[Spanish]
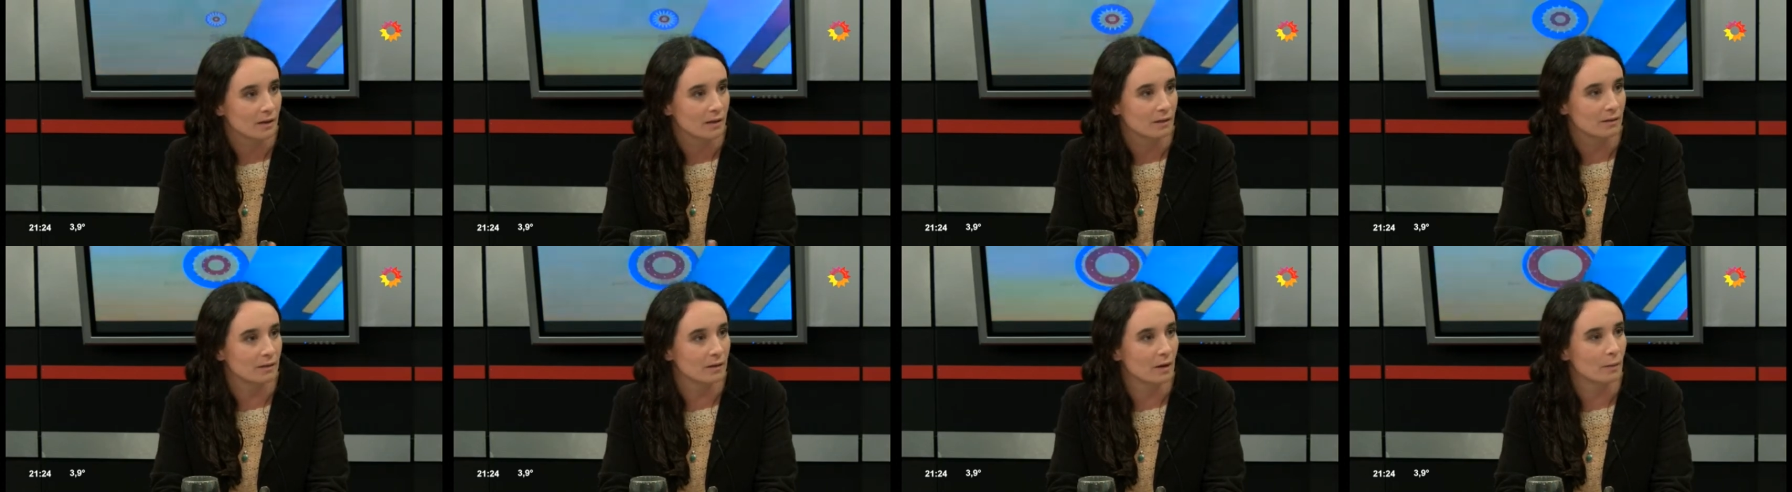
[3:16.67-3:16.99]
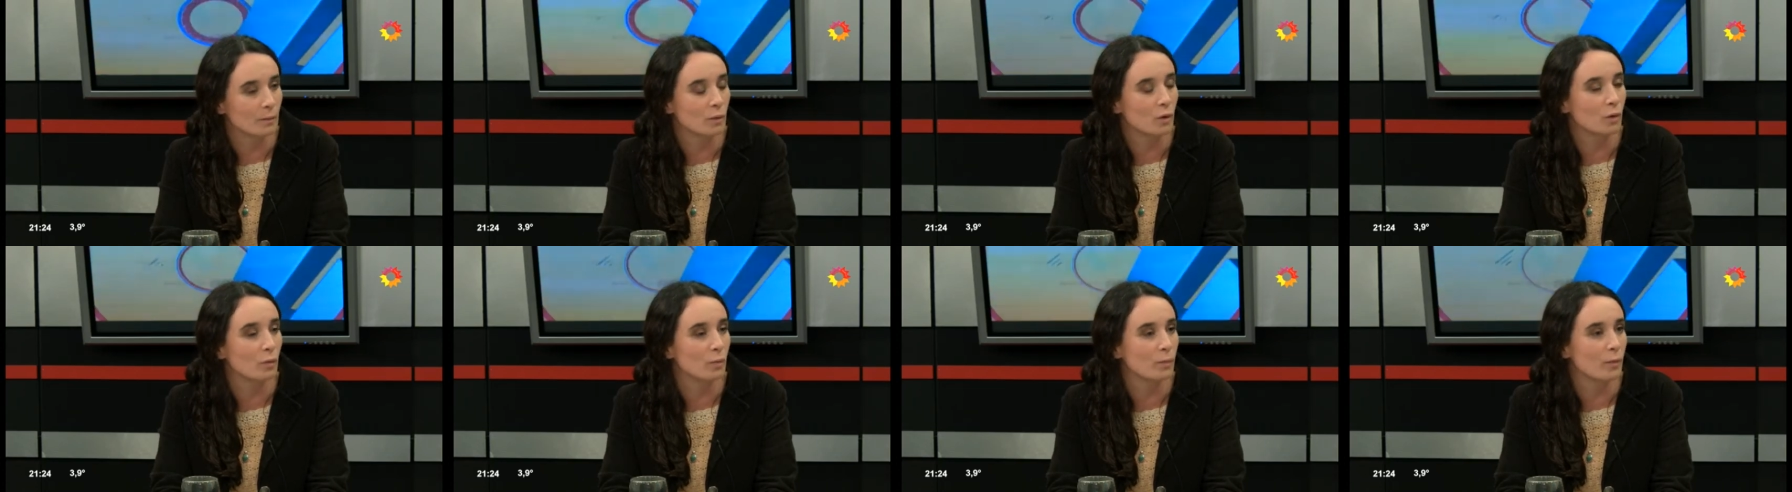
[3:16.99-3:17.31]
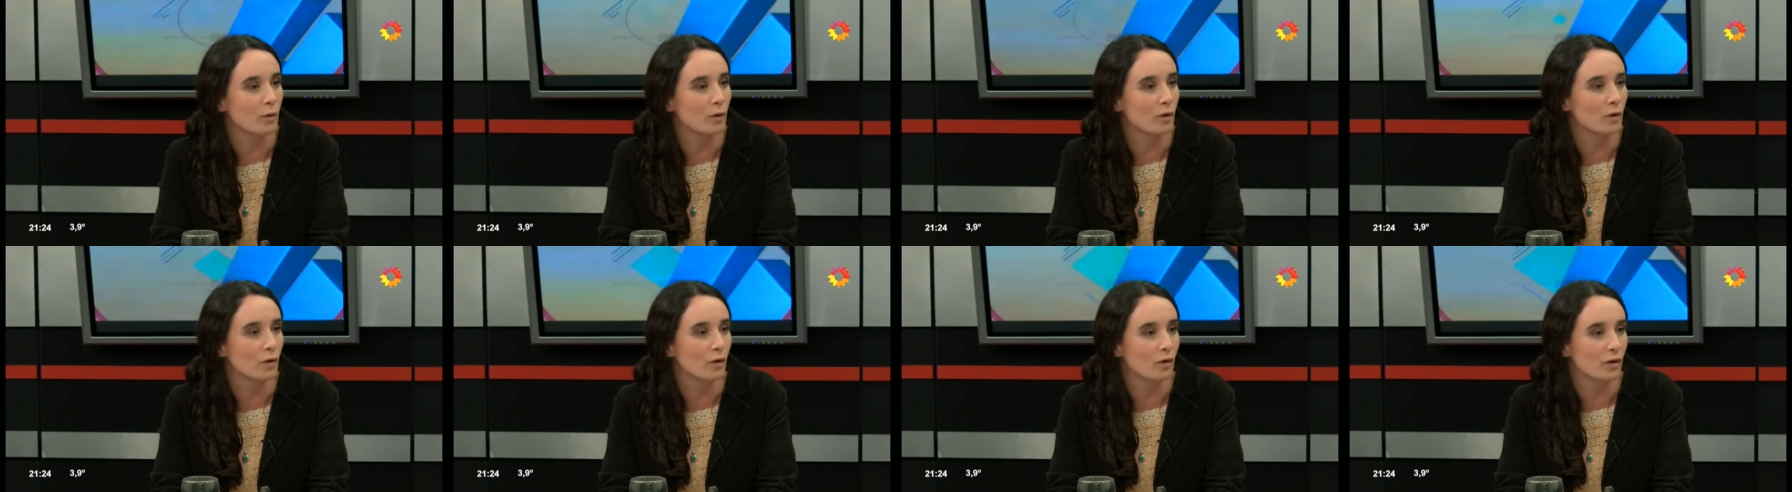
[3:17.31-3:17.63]
digamos, un
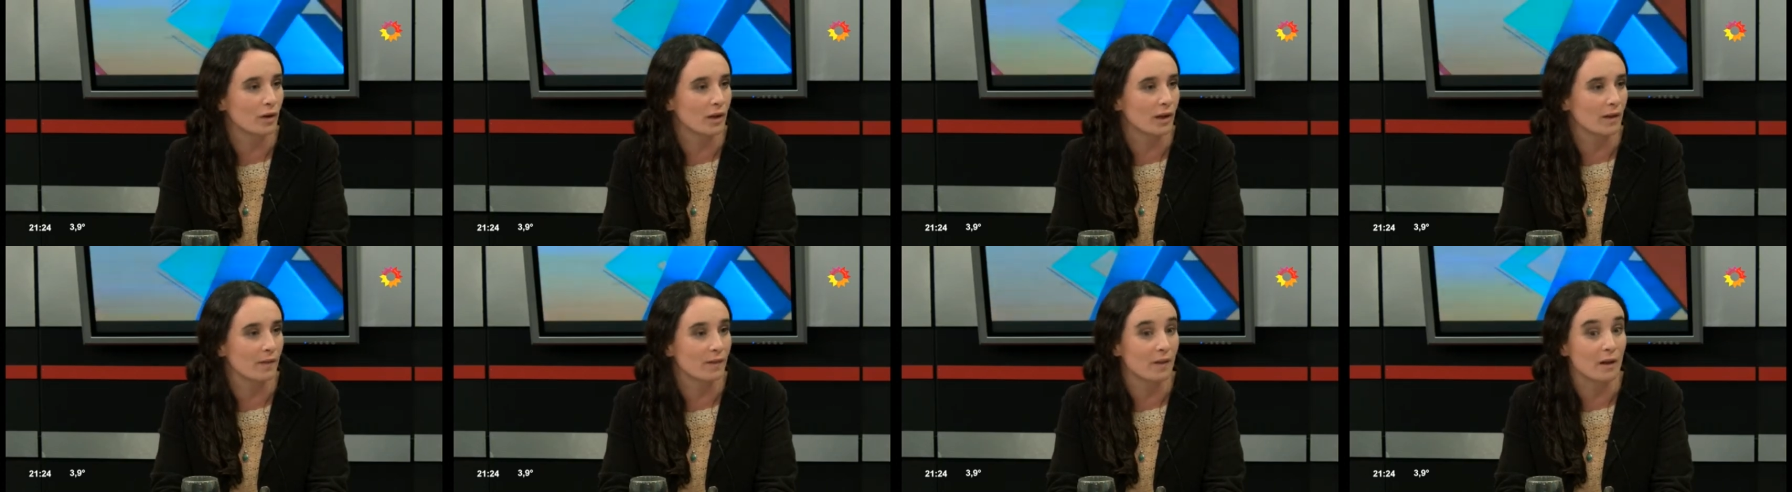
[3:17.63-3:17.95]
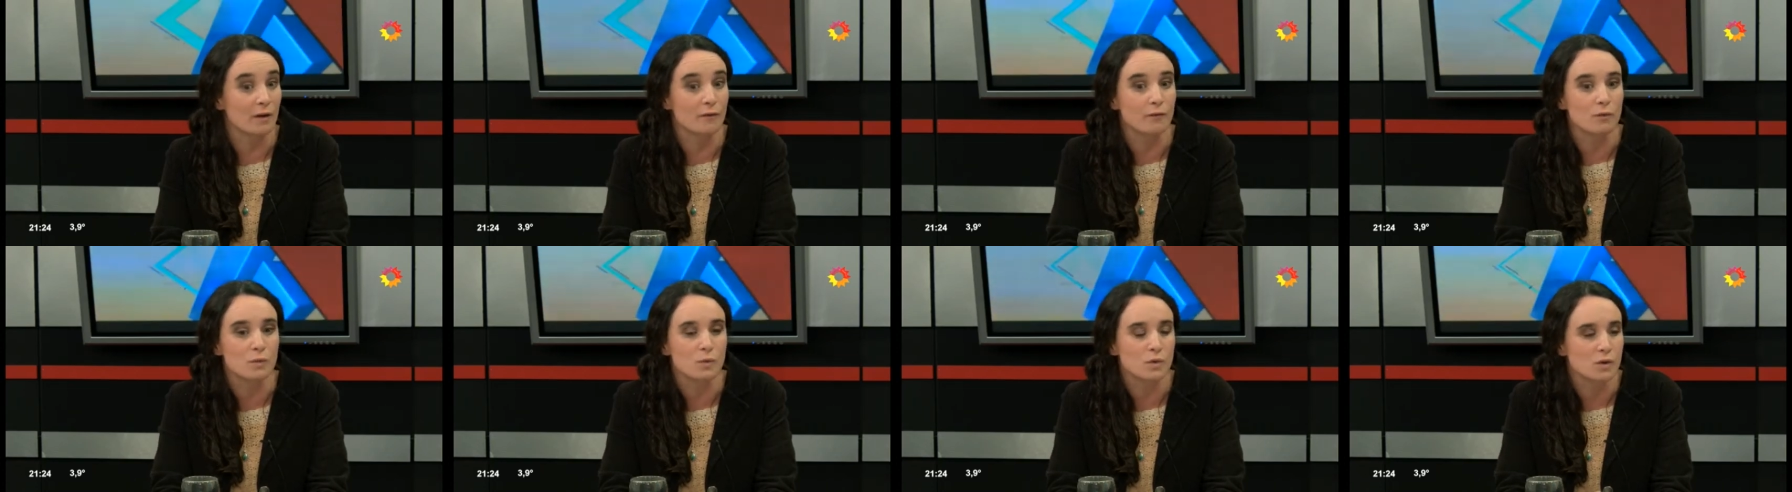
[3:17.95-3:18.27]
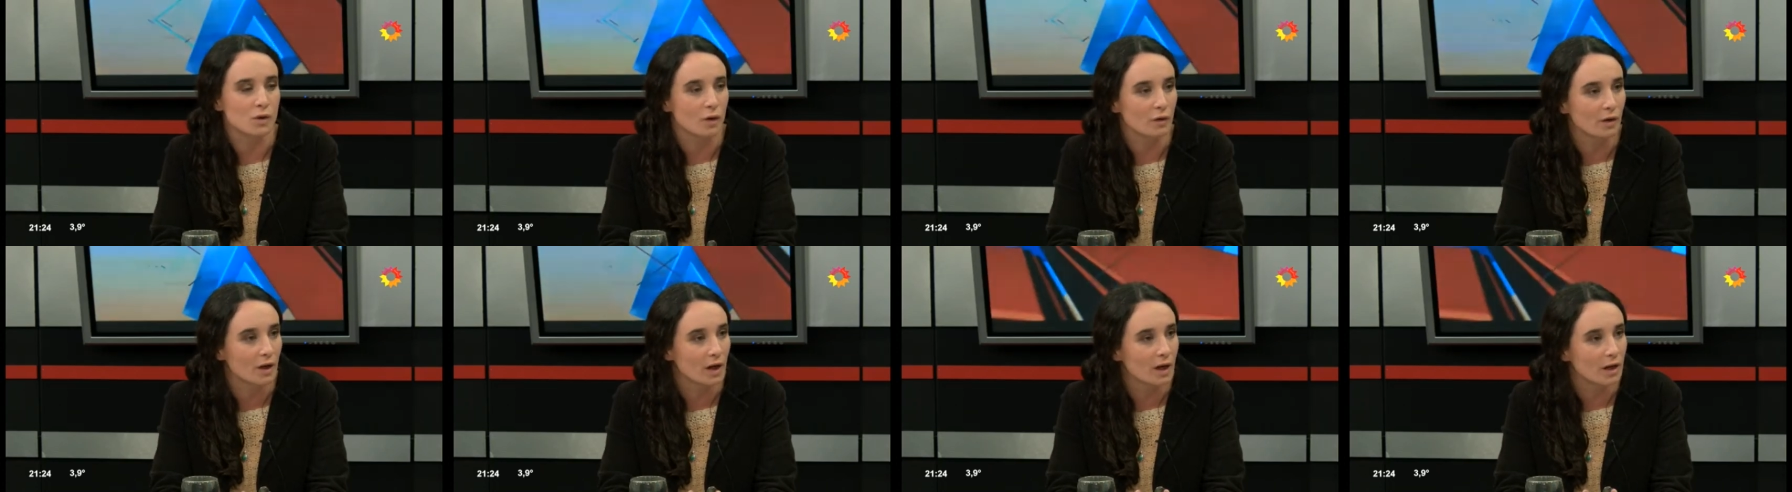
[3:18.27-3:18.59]
poco del
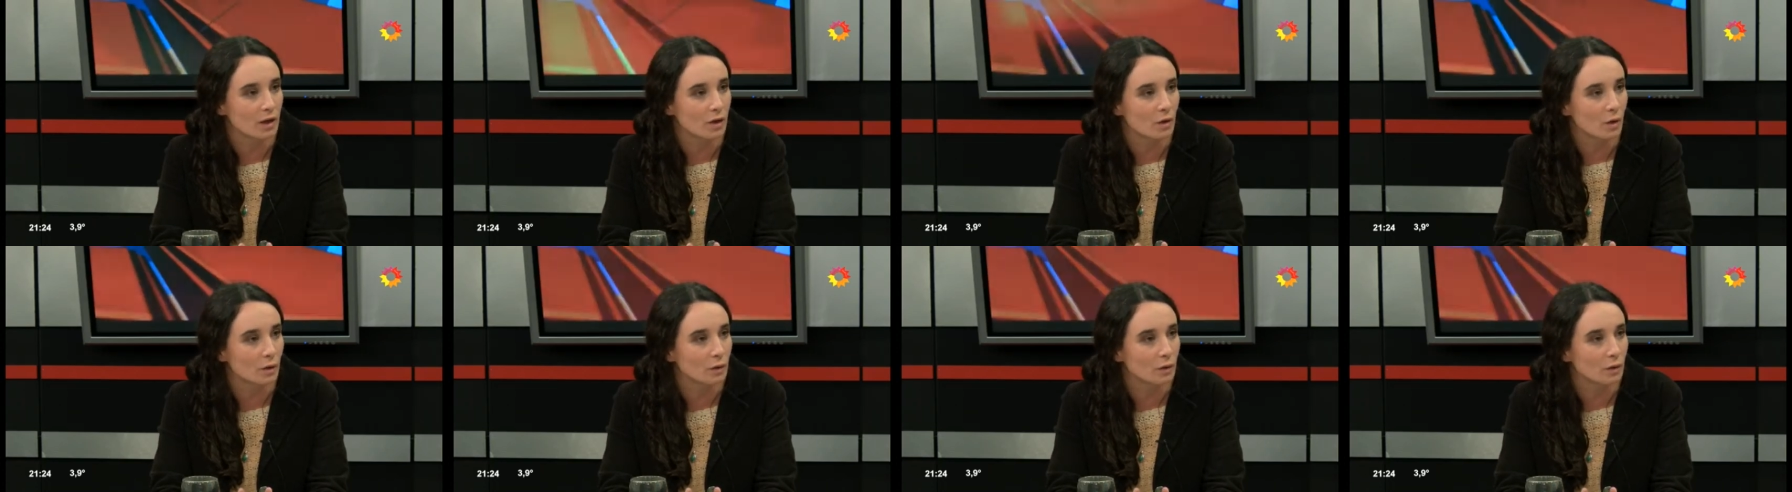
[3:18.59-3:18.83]
funcionario